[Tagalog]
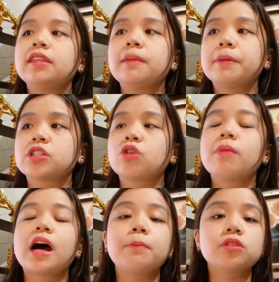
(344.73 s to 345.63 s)
Hindi pa siya
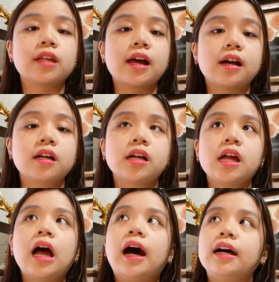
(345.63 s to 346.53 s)
umaabot ng
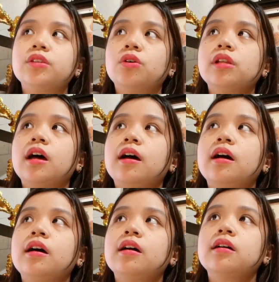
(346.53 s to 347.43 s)
ano
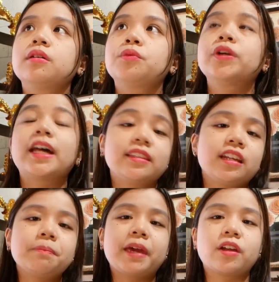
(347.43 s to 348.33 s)
ng
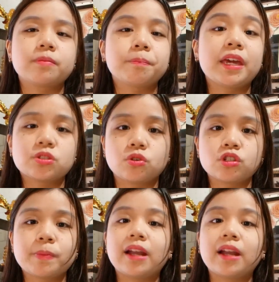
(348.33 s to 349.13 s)
100 pesos.